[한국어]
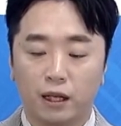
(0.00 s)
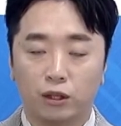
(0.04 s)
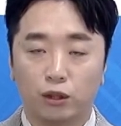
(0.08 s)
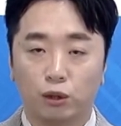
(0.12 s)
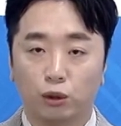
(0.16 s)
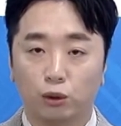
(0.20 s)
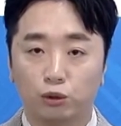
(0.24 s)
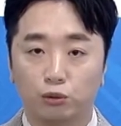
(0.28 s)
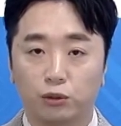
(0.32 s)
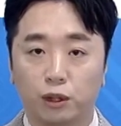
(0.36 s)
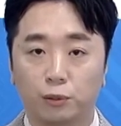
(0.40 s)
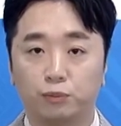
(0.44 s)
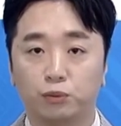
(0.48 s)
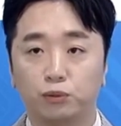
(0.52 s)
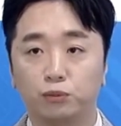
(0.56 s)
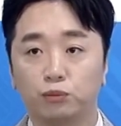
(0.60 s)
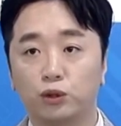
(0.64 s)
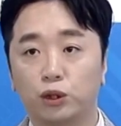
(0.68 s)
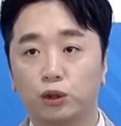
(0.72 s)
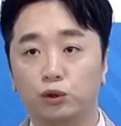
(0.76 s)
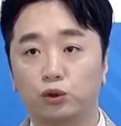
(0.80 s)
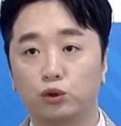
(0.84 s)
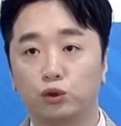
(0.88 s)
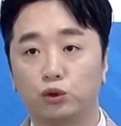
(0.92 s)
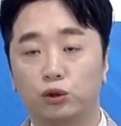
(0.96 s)
아, 요즘에
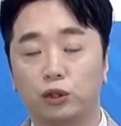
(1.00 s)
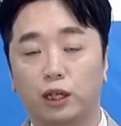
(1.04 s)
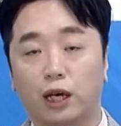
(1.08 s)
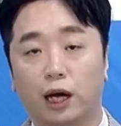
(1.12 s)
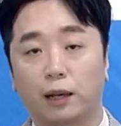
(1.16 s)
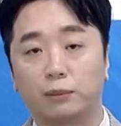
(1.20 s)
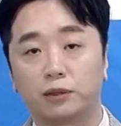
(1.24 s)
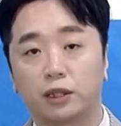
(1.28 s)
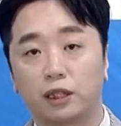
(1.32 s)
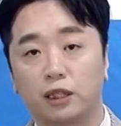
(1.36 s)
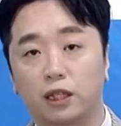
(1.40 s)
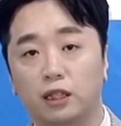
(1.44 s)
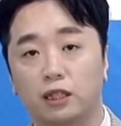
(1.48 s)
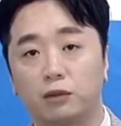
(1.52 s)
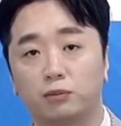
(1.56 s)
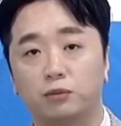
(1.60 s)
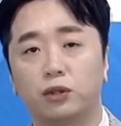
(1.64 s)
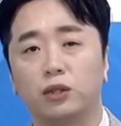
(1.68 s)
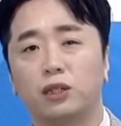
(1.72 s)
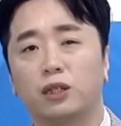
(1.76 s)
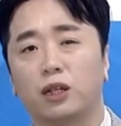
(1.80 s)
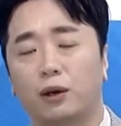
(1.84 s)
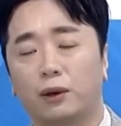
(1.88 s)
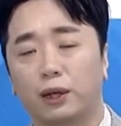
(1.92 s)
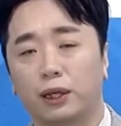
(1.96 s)
품절주들이 갑자기
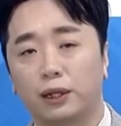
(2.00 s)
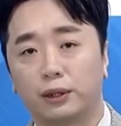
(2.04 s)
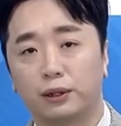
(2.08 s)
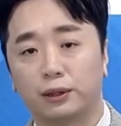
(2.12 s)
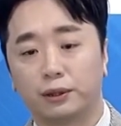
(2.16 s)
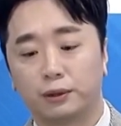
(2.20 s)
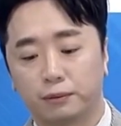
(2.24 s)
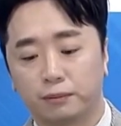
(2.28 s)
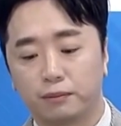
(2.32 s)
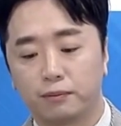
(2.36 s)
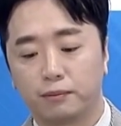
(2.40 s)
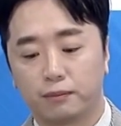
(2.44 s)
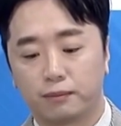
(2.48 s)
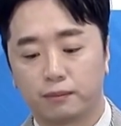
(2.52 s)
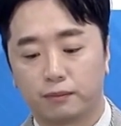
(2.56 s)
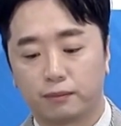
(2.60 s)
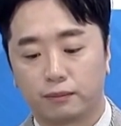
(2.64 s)
급등이 나와요.